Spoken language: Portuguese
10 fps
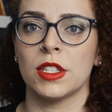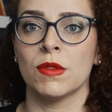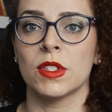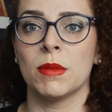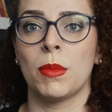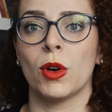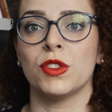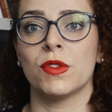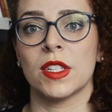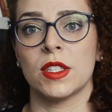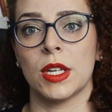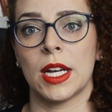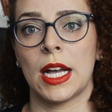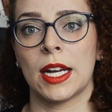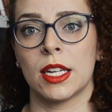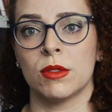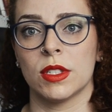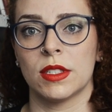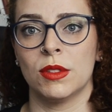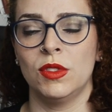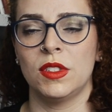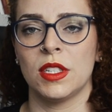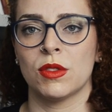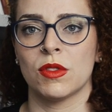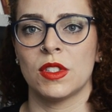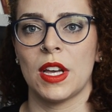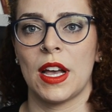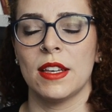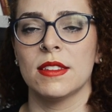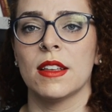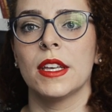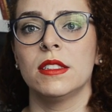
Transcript: Então você pode fazer a graduação de ciências sociais